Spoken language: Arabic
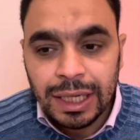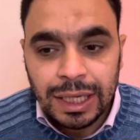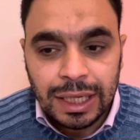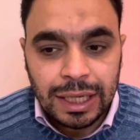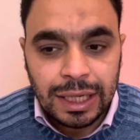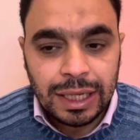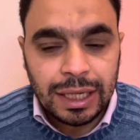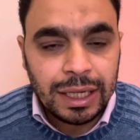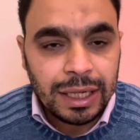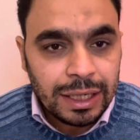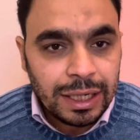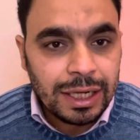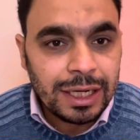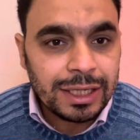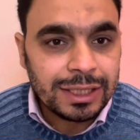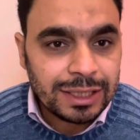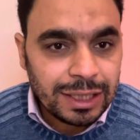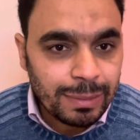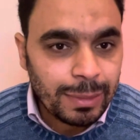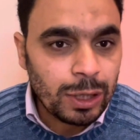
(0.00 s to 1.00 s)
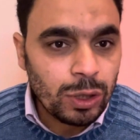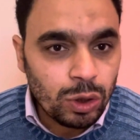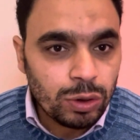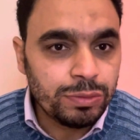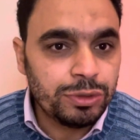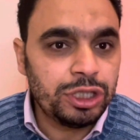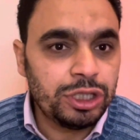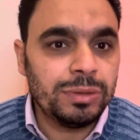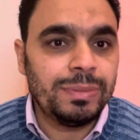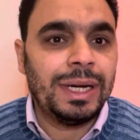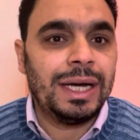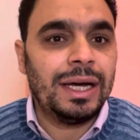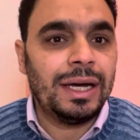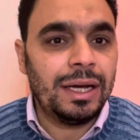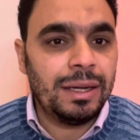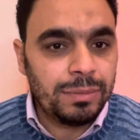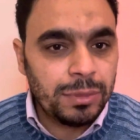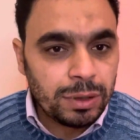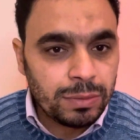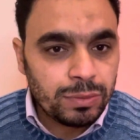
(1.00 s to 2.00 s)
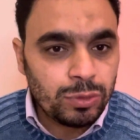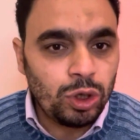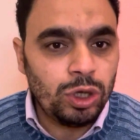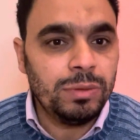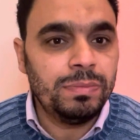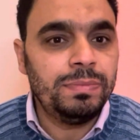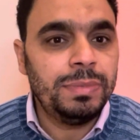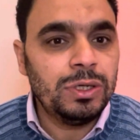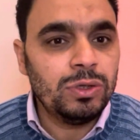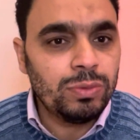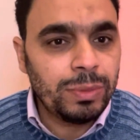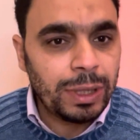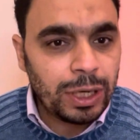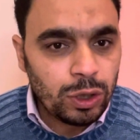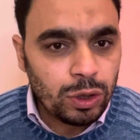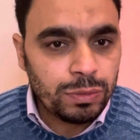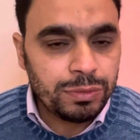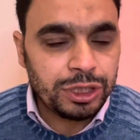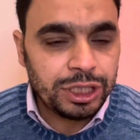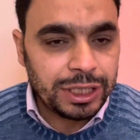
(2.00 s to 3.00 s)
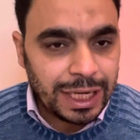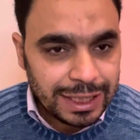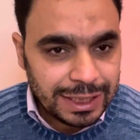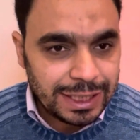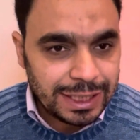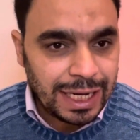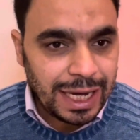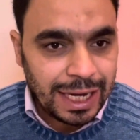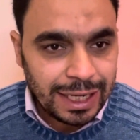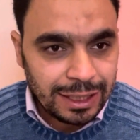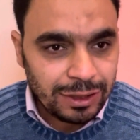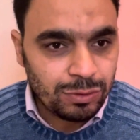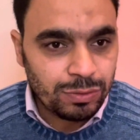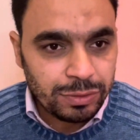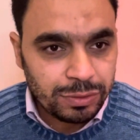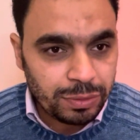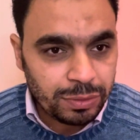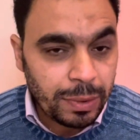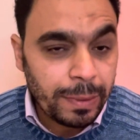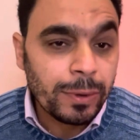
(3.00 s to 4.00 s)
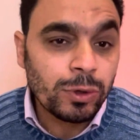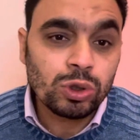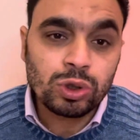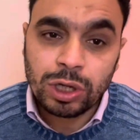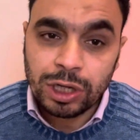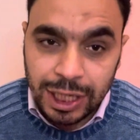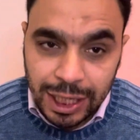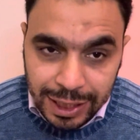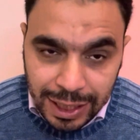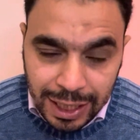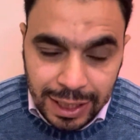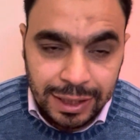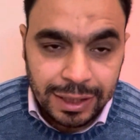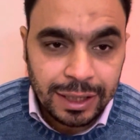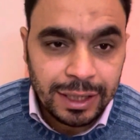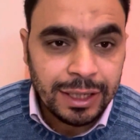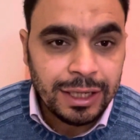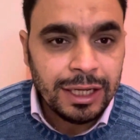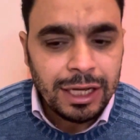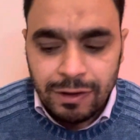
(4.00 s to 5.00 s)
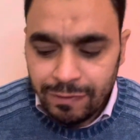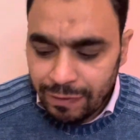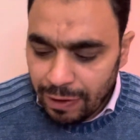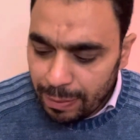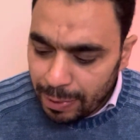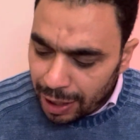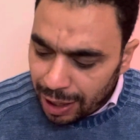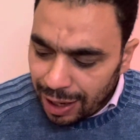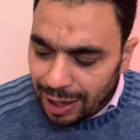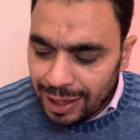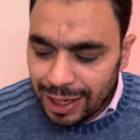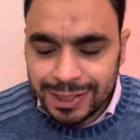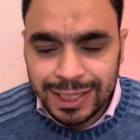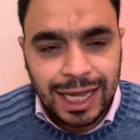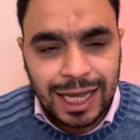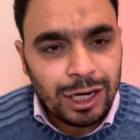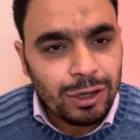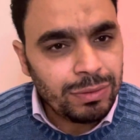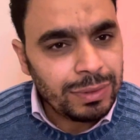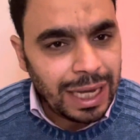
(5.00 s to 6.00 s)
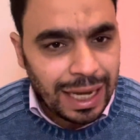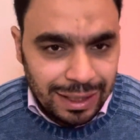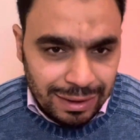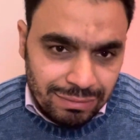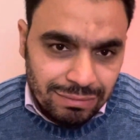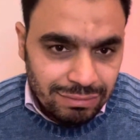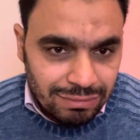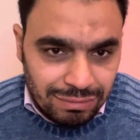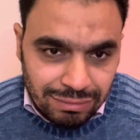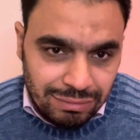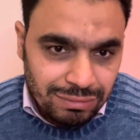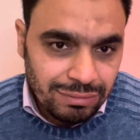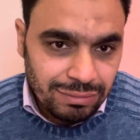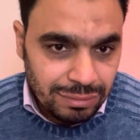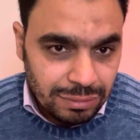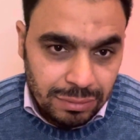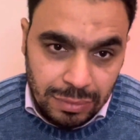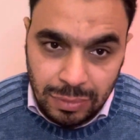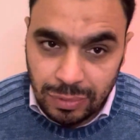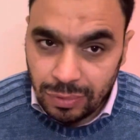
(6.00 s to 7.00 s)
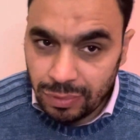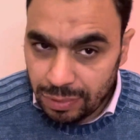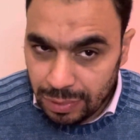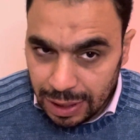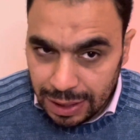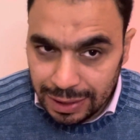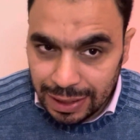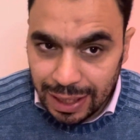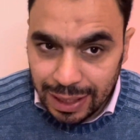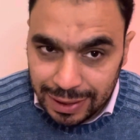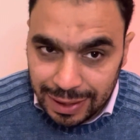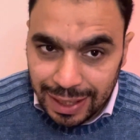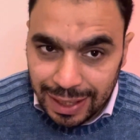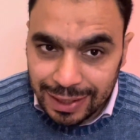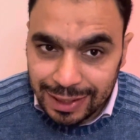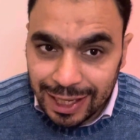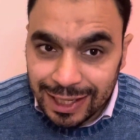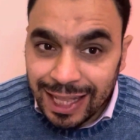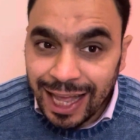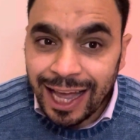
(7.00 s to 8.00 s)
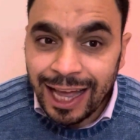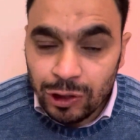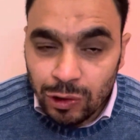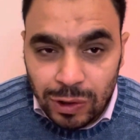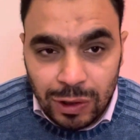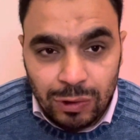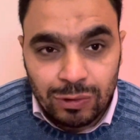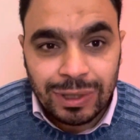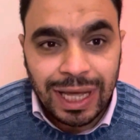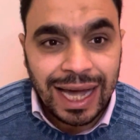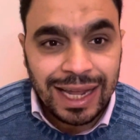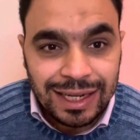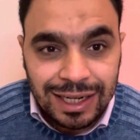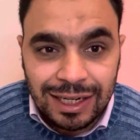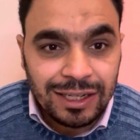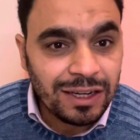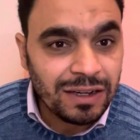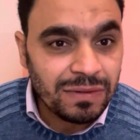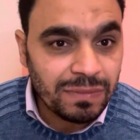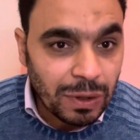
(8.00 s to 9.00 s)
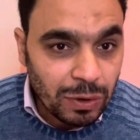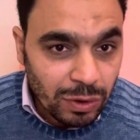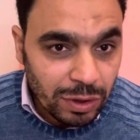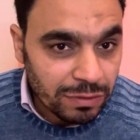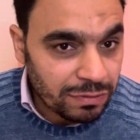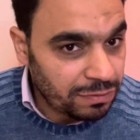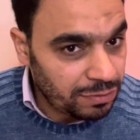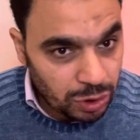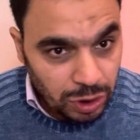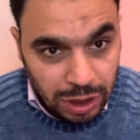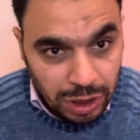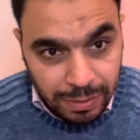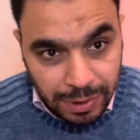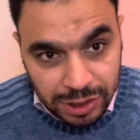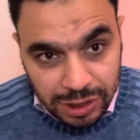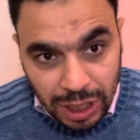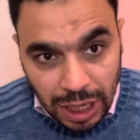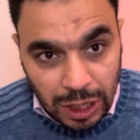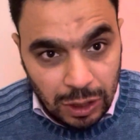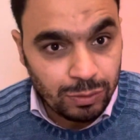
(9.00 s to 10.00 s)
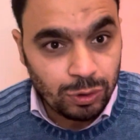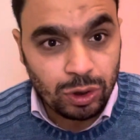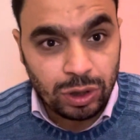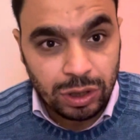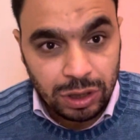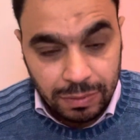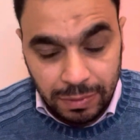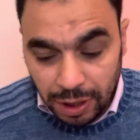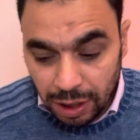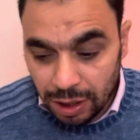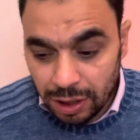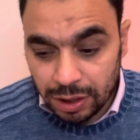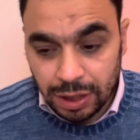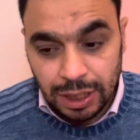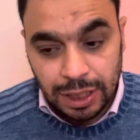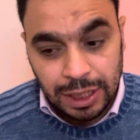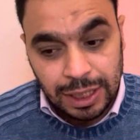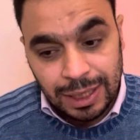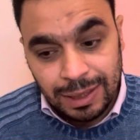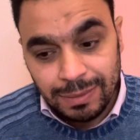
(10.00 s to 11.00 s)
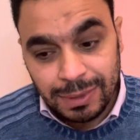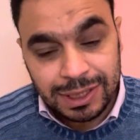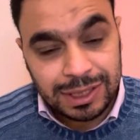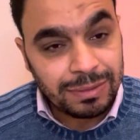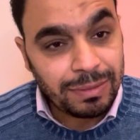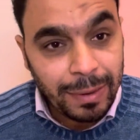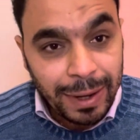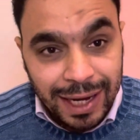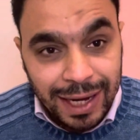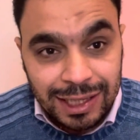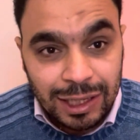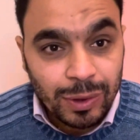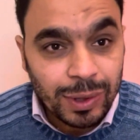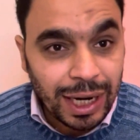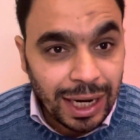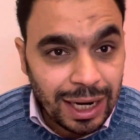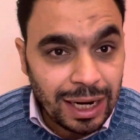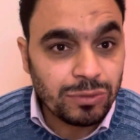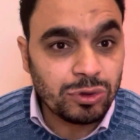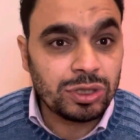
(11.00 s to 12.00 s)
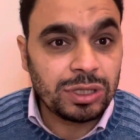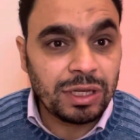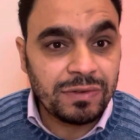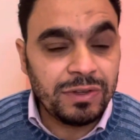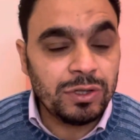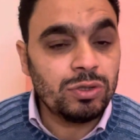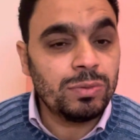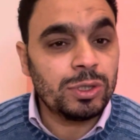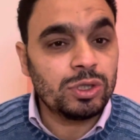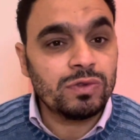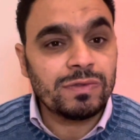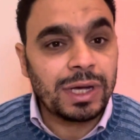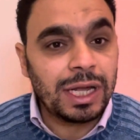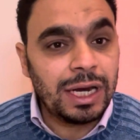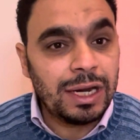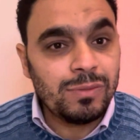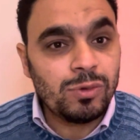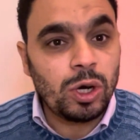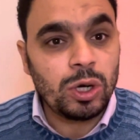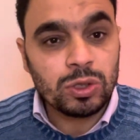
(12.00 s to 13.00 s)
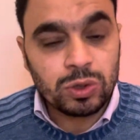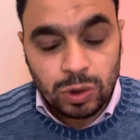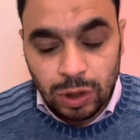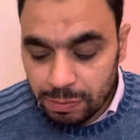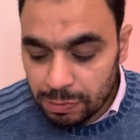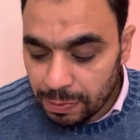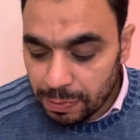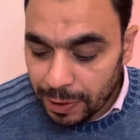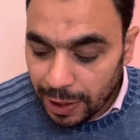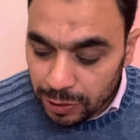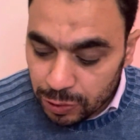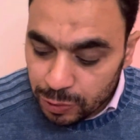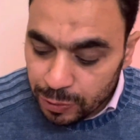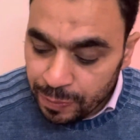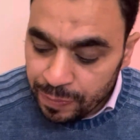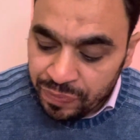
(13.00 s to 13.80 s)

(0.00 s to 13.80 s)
آه، اللي لسه ما لهمش بقى محبين وما لهمش ناس يعني ما بقوش قيادات فبيخلص عليهم يعني ده ده ده تخيلي وتحليلي للموقف ممكن يبقى صح وممكن يبقى غلط بس لما باجي ادور على المستفيد وبشوف كلامه واحطه جنب بعضه